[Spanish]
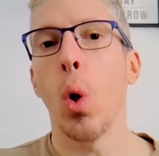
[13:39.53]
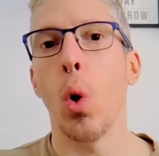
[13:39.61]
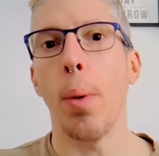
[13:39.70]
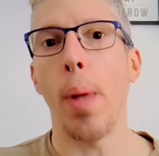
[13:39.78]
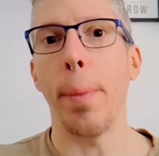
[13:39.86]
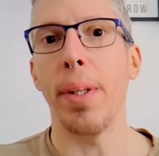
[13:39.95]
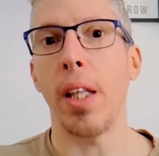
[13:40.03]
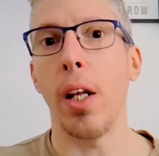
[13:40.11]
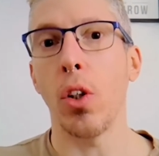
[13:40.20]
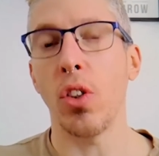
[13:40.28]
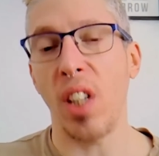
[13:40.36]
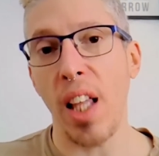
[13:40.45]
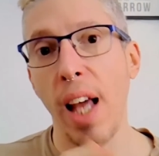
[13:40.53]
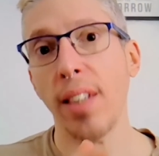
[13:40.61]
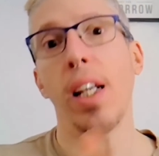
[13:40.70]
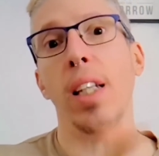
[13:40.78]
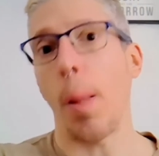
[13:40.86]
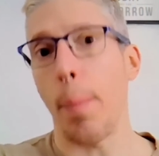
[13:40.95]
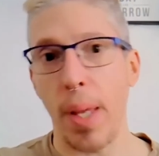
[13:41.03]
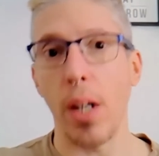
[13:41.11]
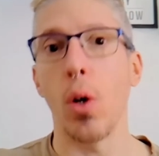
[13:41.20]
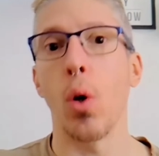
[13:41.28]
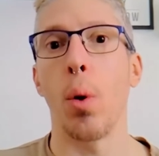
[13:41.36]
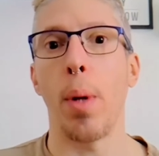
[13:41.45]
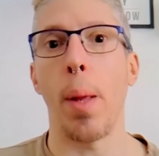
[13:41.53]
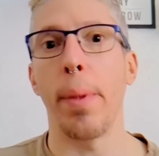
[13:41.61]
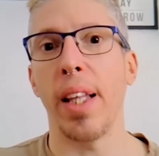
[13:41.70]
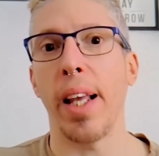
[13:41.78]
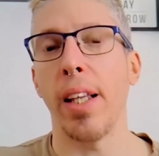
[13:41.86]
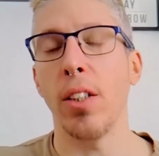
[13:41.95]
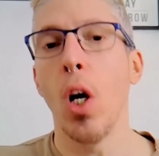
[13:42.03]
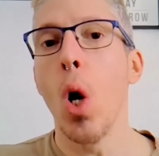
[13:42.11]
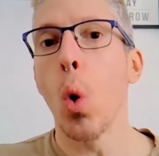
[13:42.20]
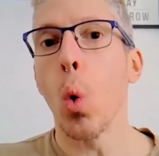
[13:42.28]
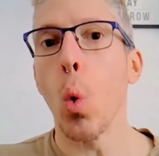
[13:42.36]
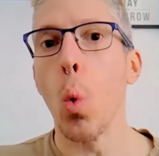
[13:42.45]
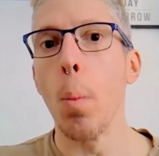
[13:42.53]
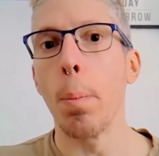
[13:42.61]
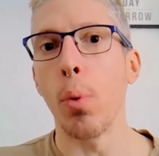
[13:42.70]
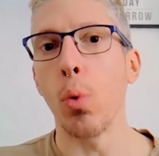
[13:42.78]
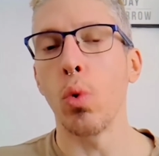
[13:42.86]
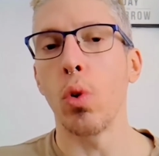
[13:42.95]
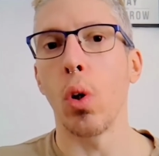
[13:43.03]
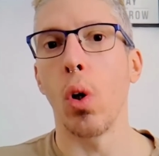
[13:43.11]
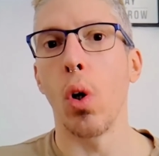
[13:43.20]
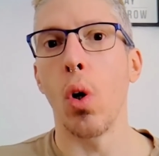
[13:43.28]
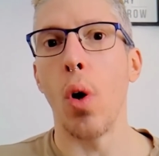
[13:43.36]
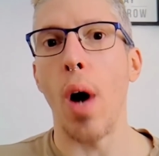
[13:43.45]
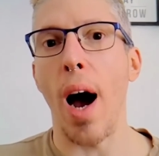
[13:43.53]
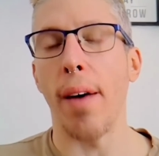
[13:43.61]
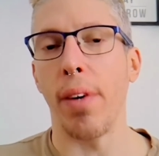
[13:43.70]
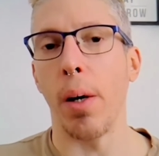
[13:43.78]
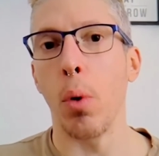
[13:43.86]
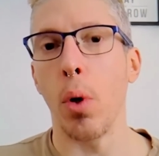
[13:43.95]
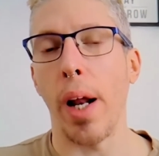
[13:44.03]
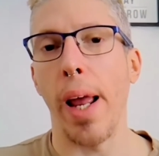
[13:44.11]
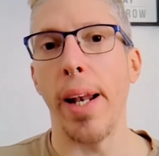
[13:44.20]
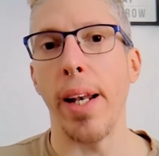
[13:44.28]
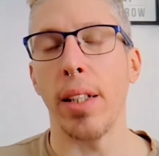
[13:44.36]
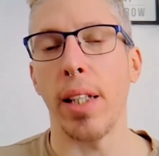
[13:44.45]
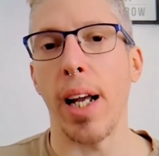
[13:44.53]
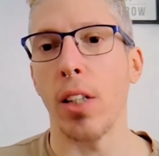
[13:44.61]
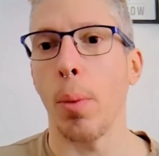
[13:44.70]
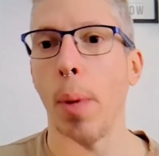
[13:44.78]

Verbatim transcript: obviamente, de los SEARs, que también, obviamente, que es un punto a favor en este caso.